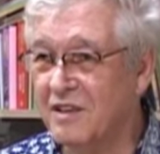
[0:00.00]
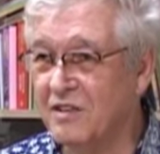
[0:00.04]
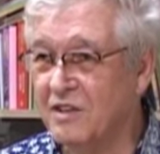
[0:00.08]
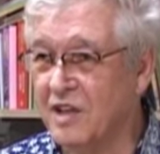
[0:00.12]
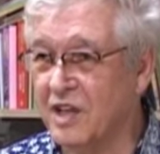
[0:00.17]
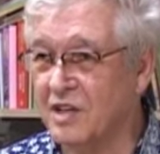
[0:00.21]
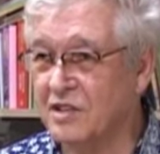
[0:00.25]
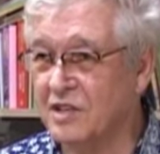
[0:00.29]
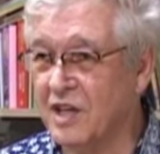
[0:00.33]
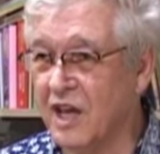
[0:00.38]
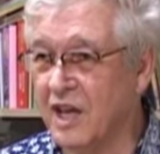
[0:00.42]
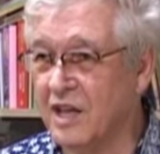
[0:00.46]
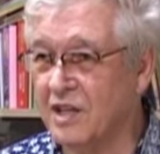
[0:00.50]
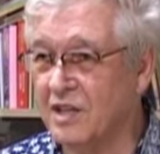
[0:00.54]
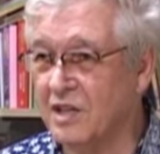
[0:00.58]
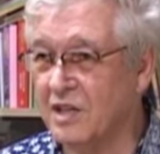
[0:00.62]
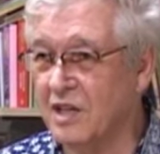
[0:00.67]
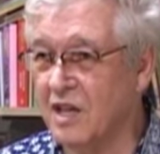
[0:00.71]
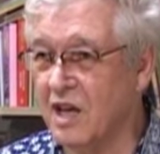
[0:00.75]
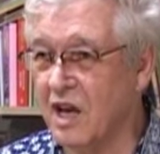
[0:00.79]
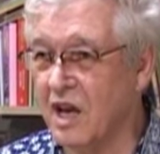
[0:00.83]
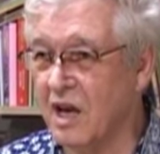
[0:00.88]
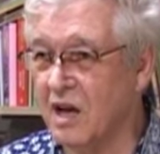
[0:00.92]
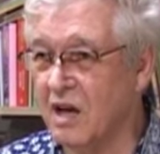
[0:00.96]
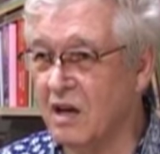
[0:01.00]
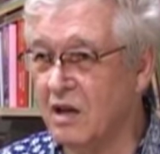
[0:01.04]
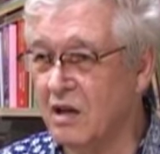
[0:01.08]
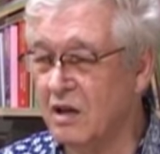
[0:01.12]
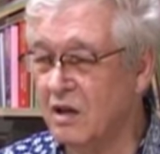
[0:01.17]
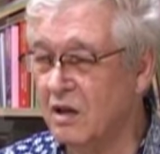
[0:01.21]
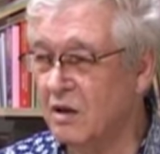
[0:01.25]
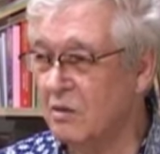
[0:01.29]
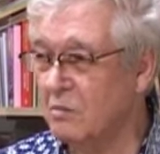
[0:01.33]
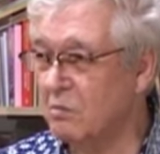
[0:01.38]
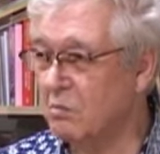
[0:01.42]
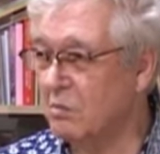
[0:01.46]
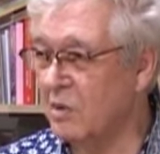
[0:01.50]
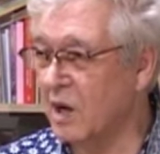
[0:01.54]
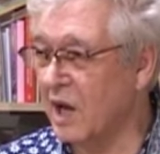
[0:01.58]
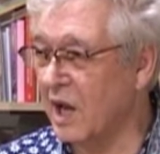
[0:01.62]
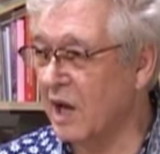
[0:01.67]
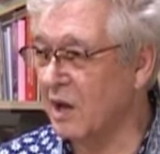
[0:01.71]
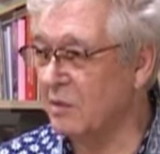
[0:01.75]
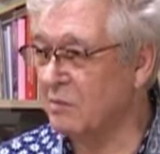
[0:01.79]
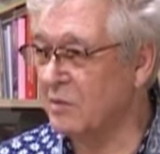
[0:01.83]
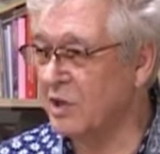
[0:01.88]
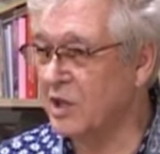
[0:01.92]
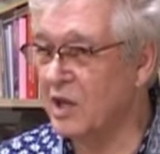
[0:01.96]
Dan saya tidak
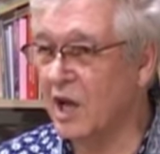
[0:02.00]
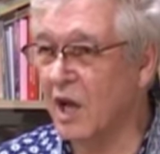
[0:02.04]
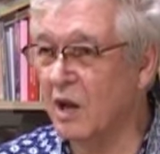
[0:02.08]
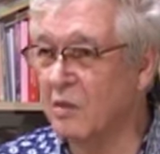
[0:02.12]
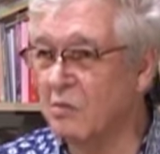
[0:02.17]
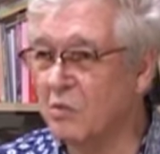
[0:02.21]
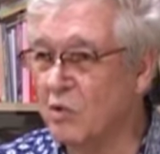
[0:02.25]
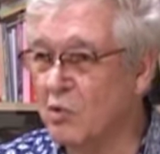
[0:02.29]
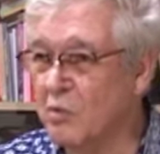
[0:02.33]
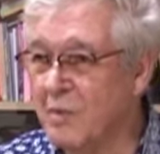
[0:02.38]
mengalami dalam